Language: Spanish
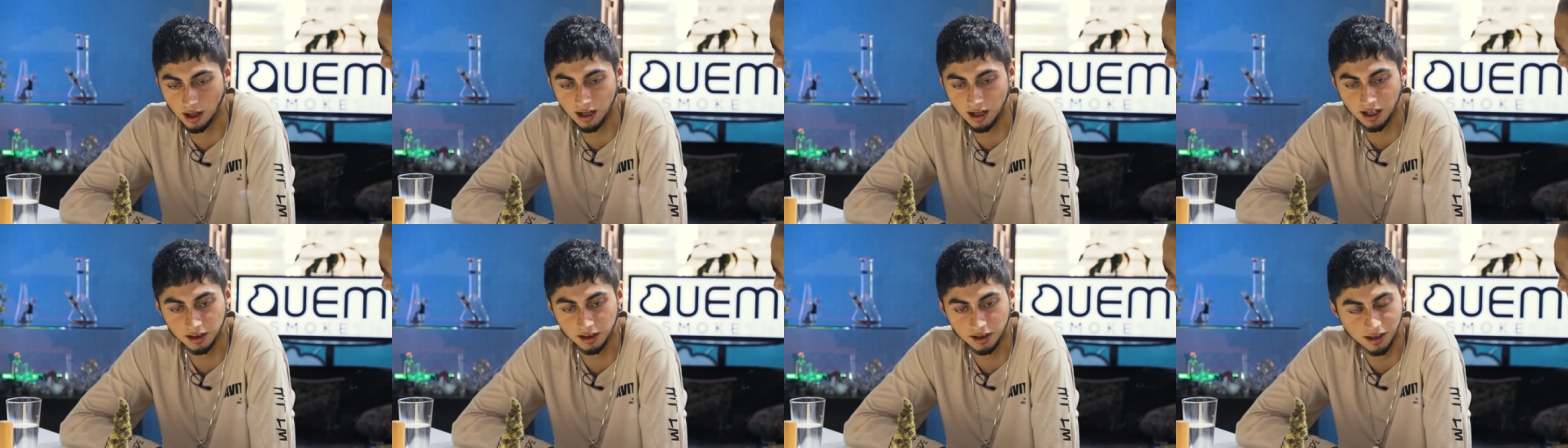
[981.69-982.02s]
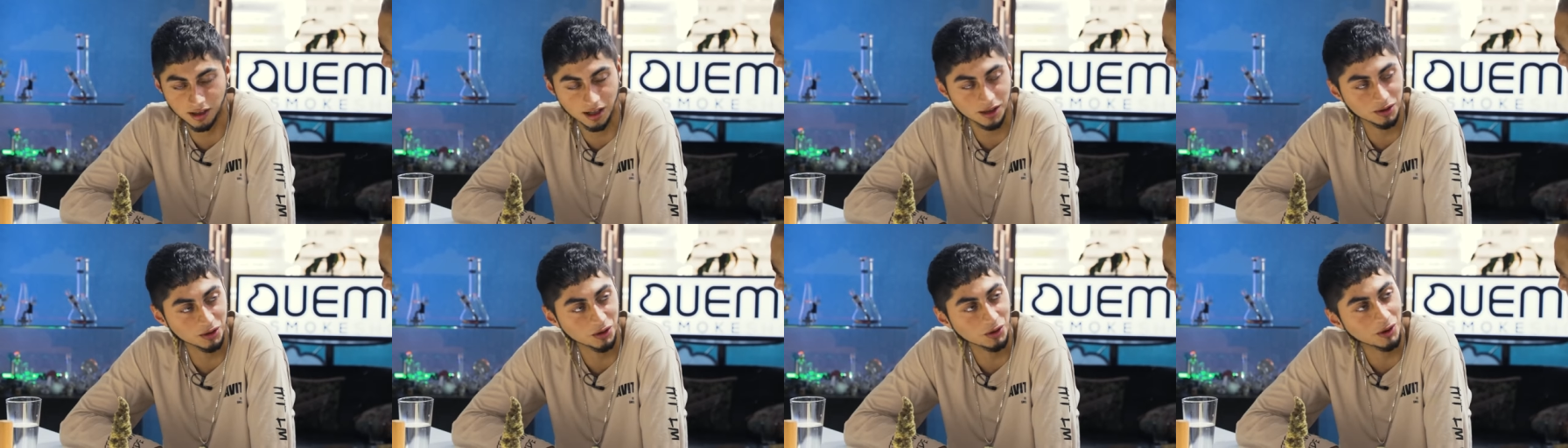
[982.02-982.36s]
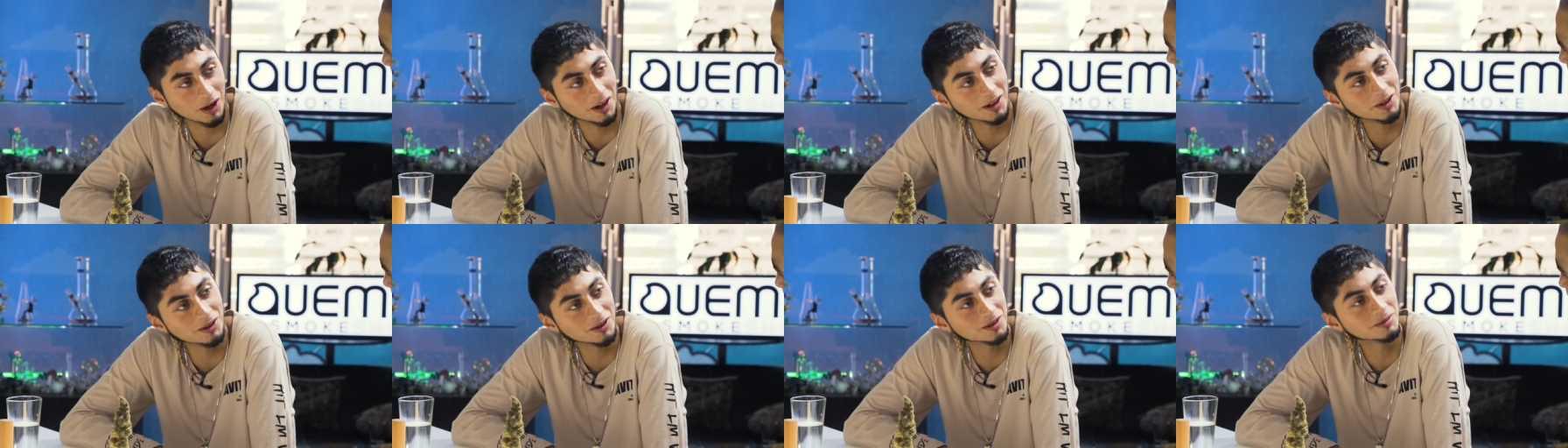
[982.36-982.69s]
igual hace rato no
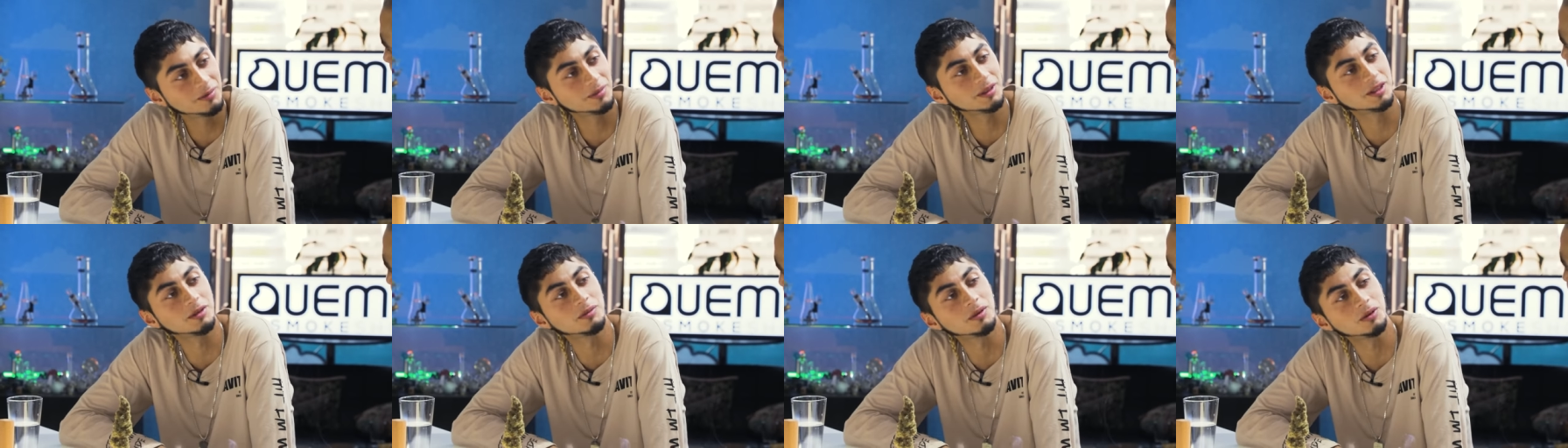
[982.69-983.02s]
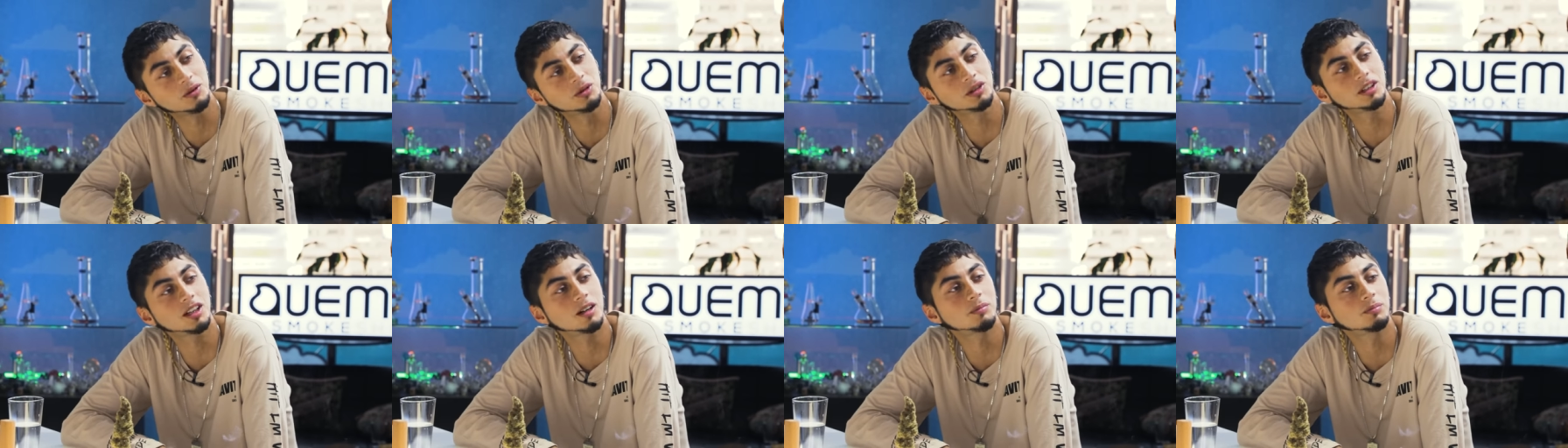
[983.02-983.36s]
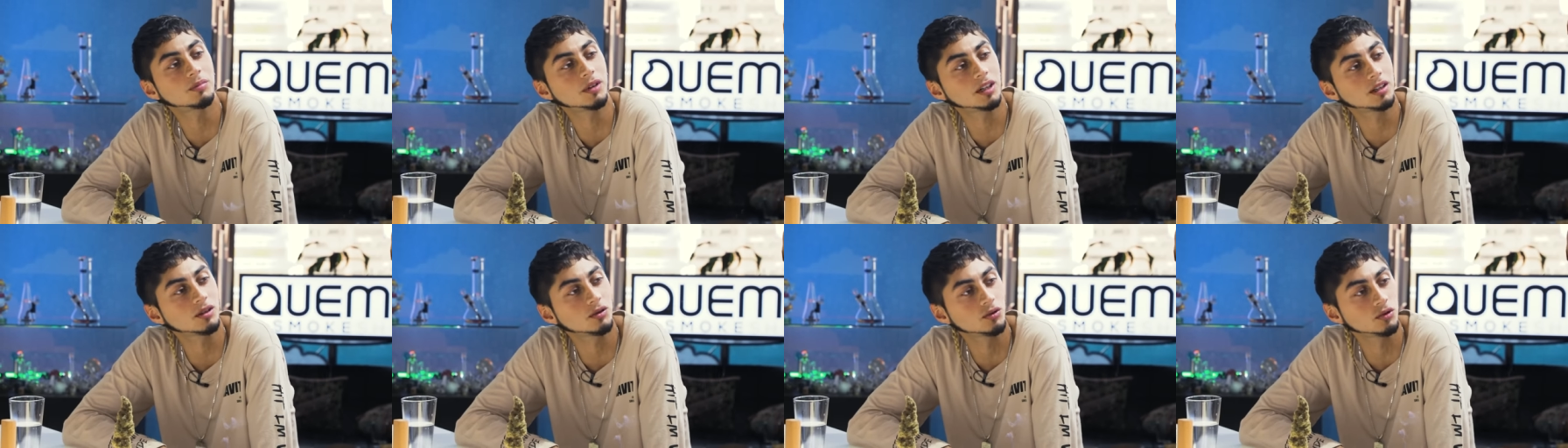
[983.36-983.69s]
hago, pero me eh, gusta el
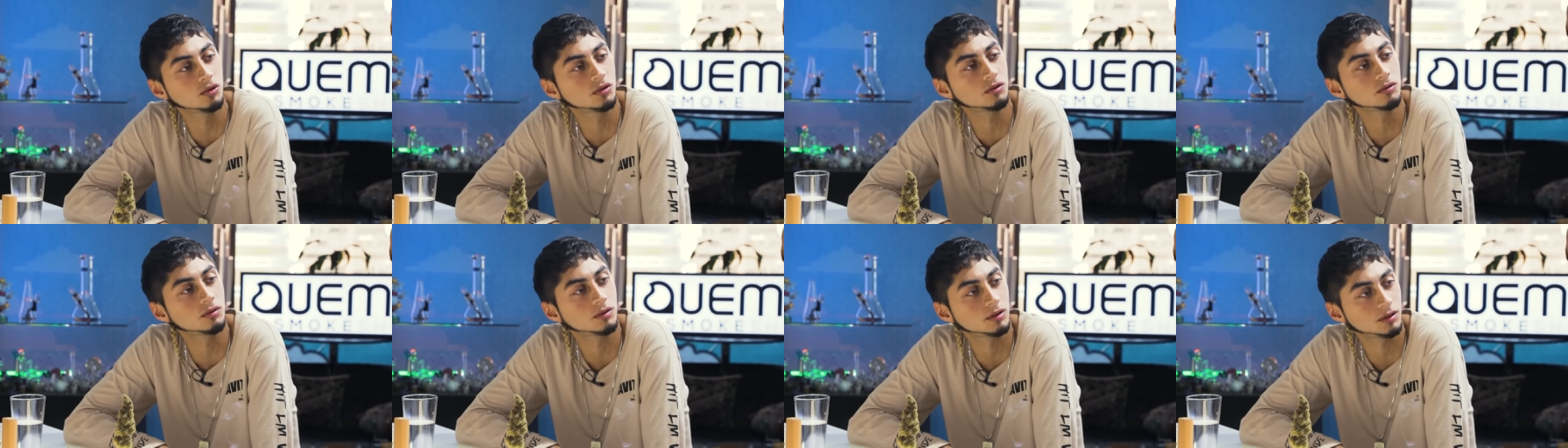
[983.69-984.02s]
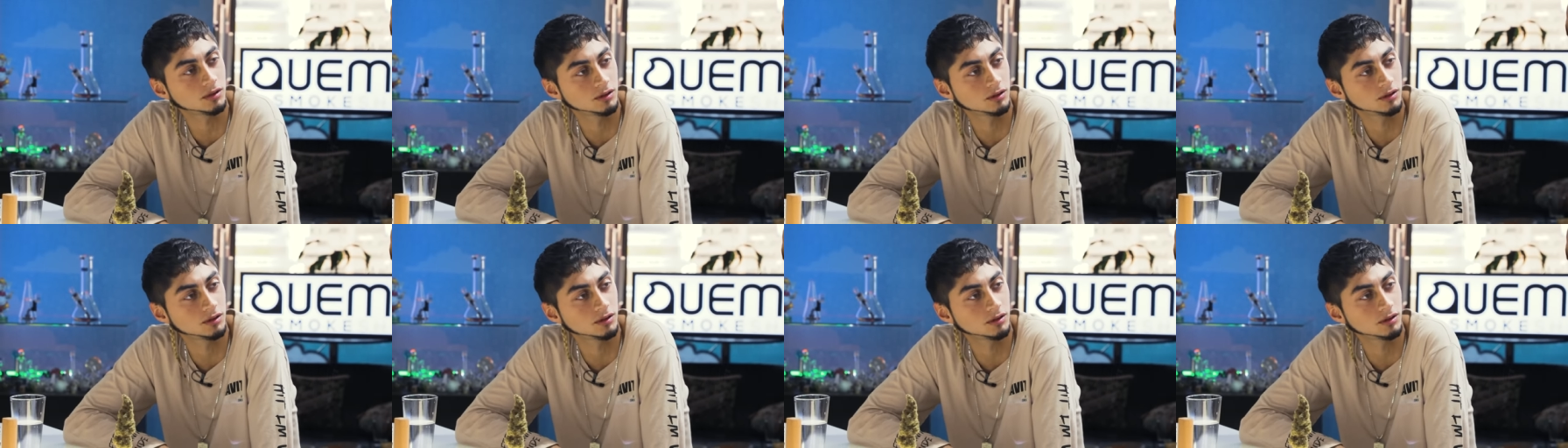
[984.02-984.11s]
parkour,